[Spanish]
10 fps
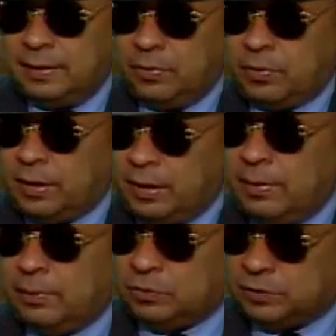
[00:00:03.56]
deportivo
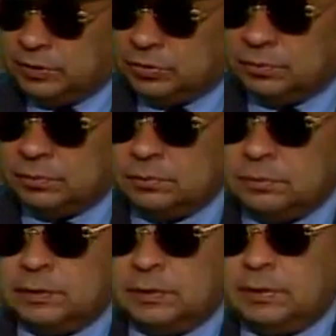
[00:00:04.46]
renunció a
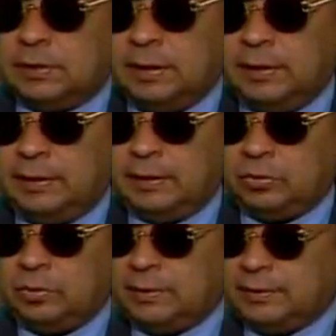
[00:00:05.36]
su derecho de pedir
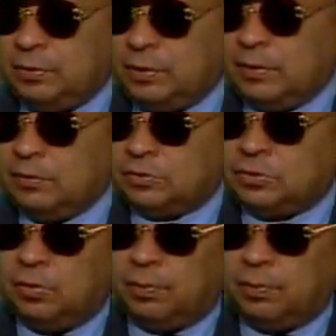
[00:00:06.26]
una indemnización por